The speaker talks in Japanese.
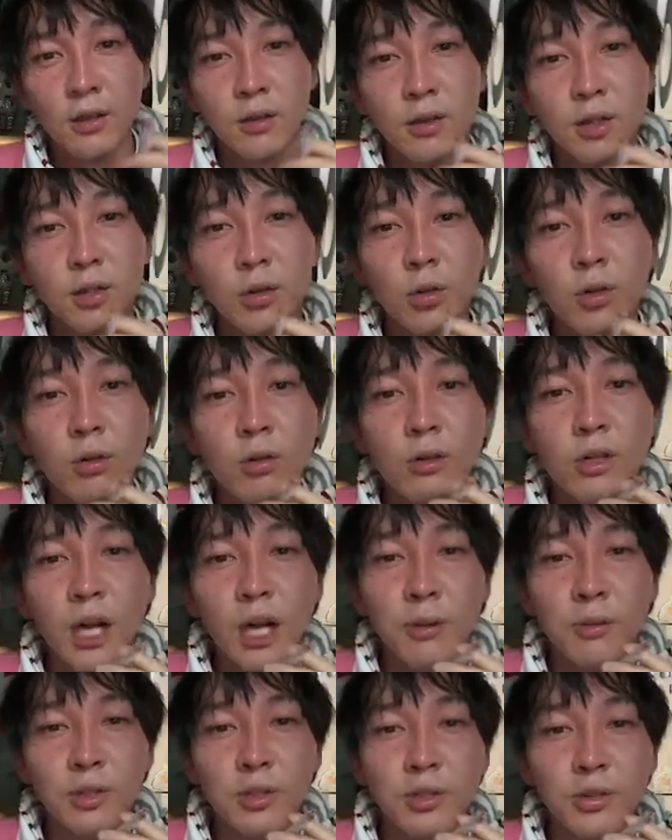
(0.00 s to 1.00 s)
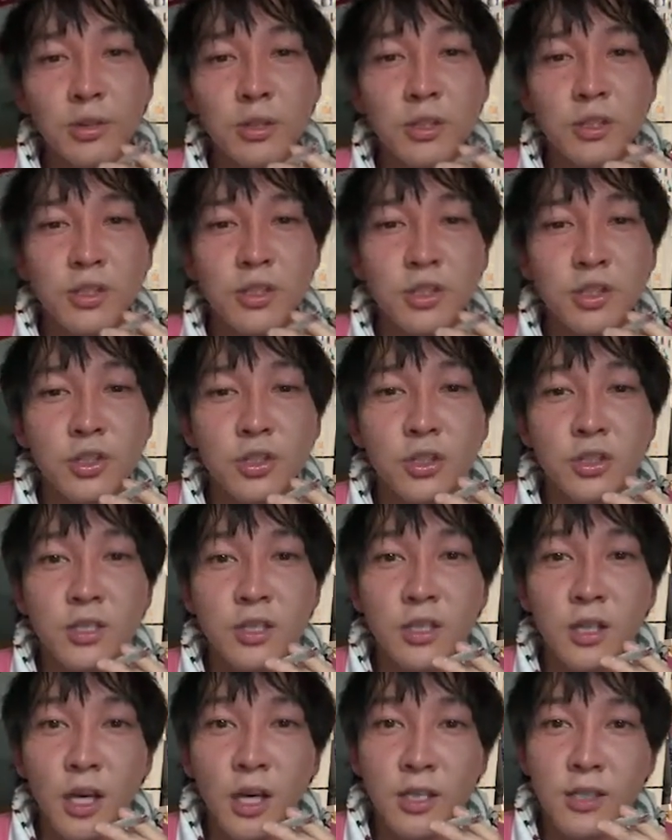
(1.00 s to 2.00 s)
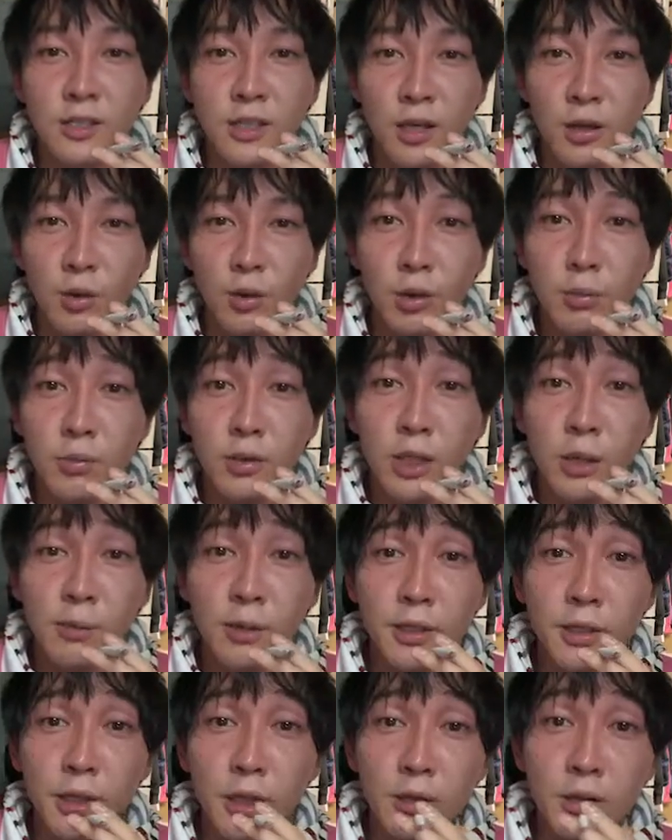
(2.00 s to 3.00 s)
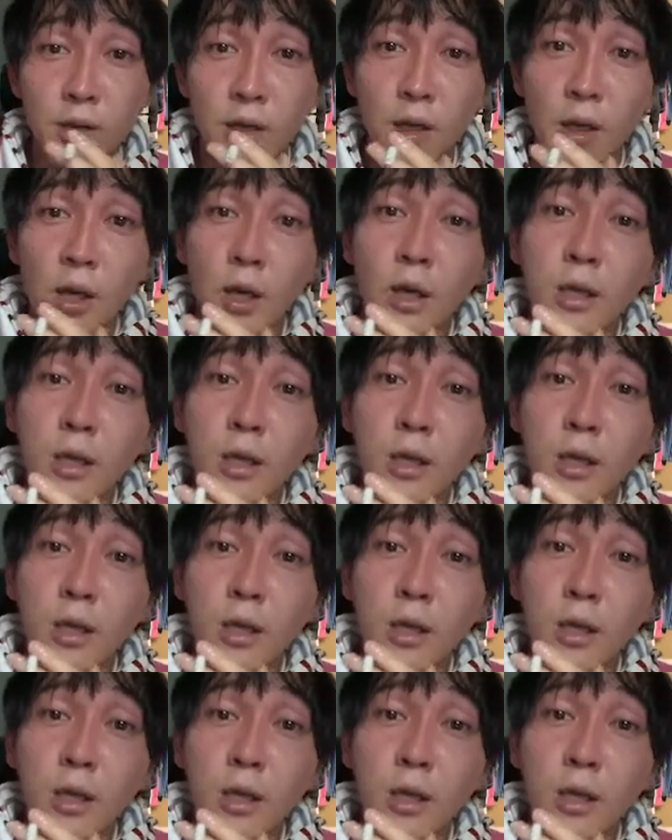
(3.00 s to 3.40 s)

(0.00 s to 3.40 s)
て。で、今回も呪術廻戦、俺もたまにやる。